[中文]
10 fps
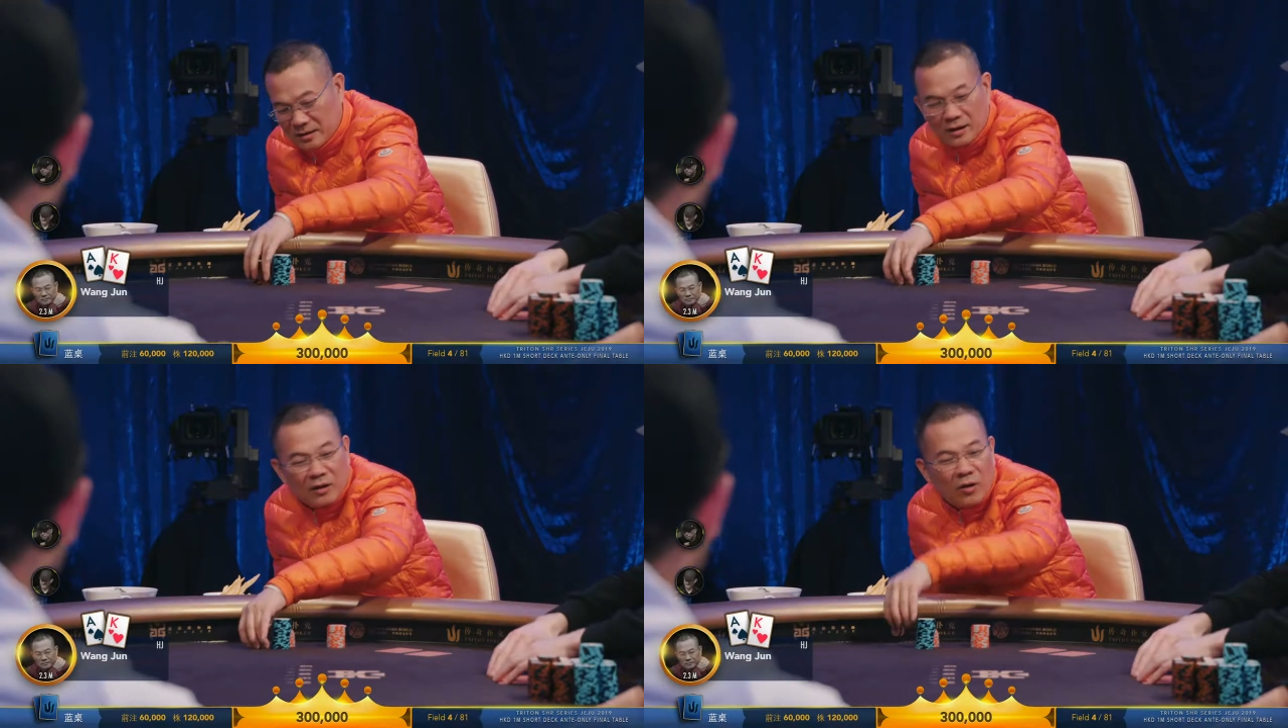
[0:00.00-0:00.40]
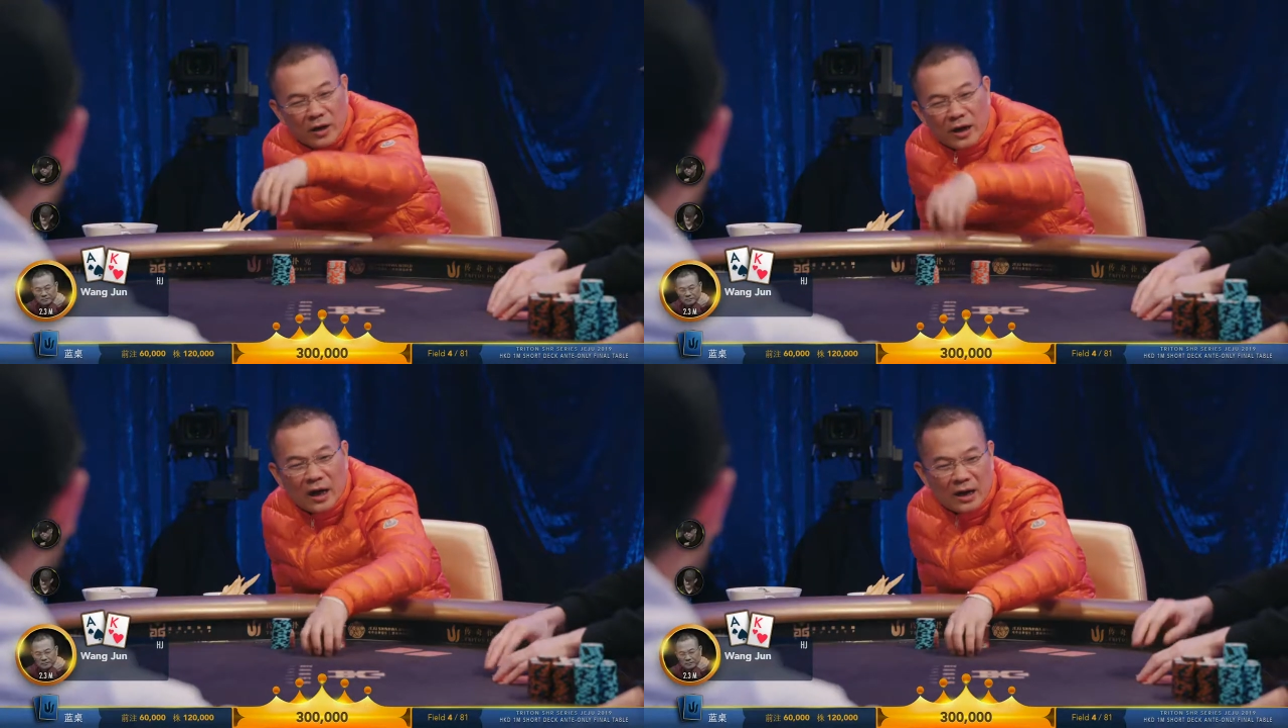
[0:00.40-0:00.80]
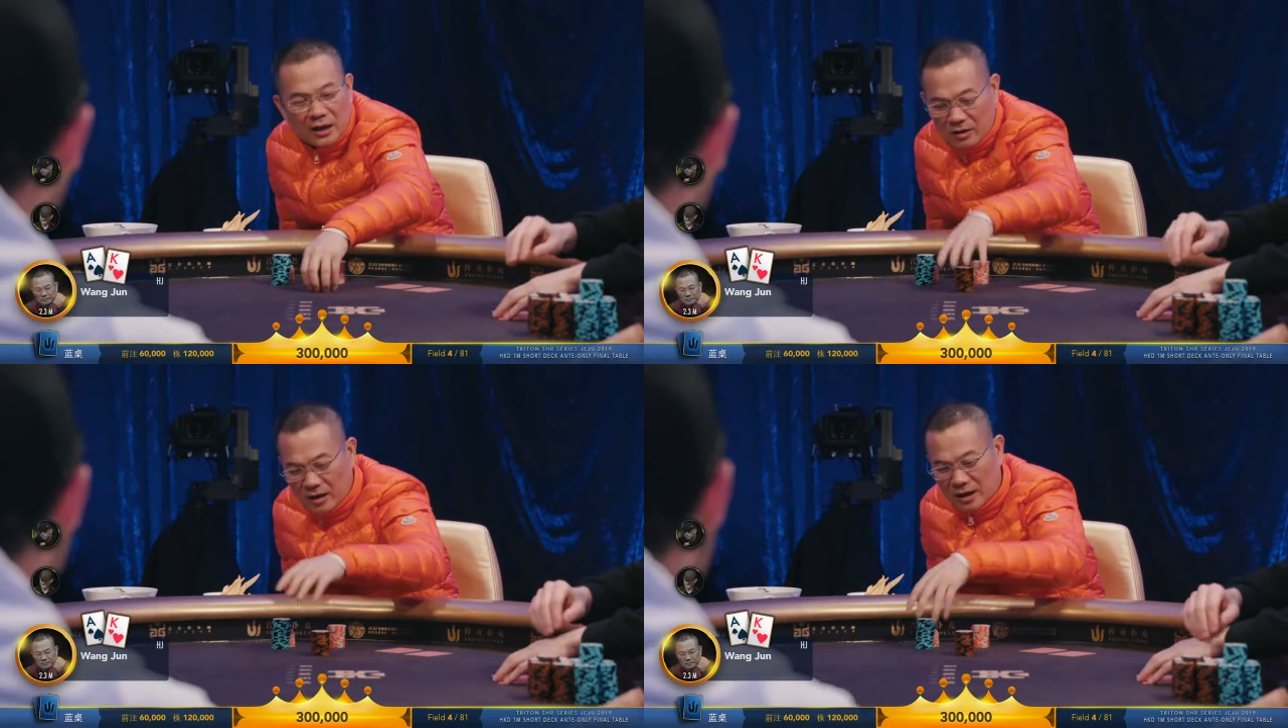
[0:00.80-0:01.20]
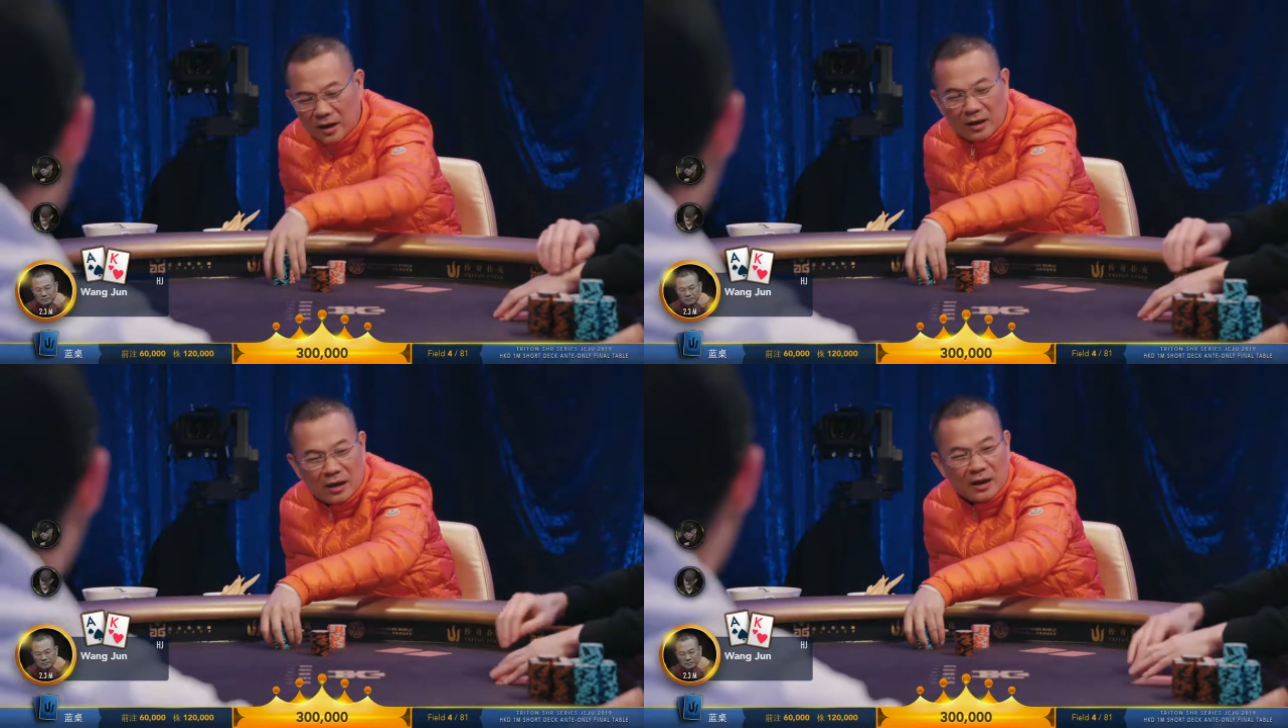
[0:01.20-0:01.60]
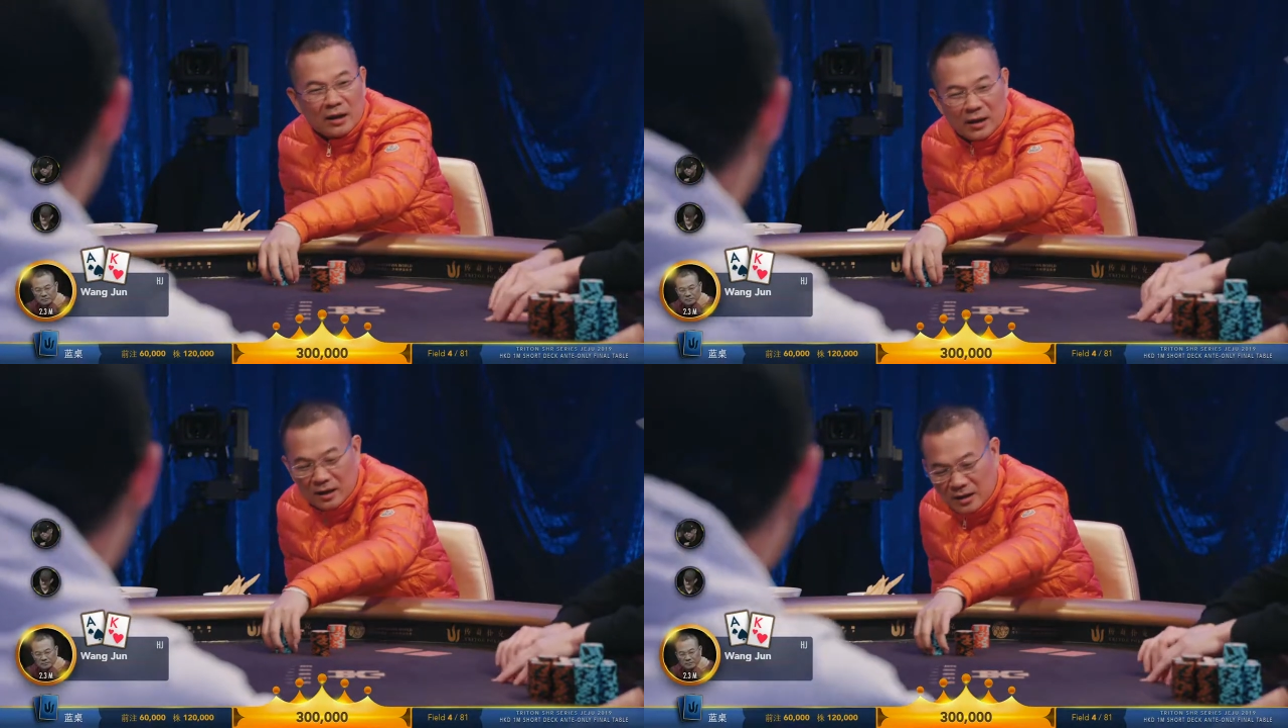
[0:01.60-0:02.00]
，all in 了，看到了，看到了，看到
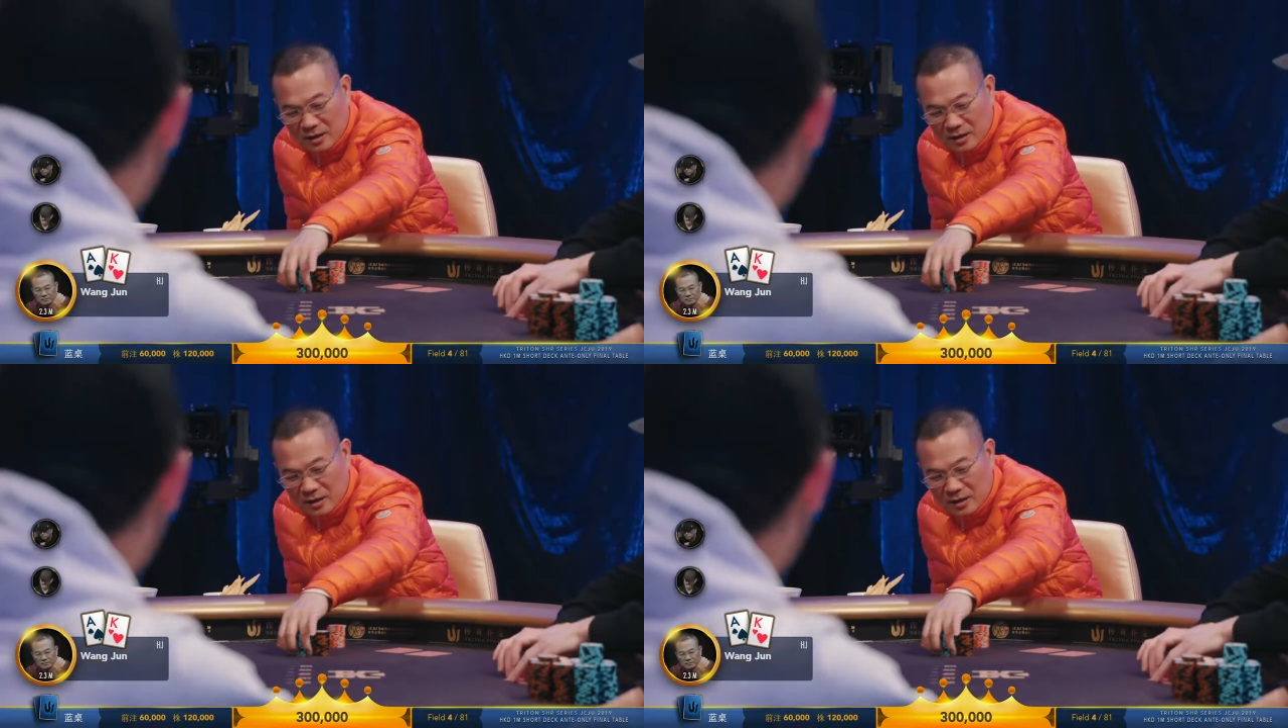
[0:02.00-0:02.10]
了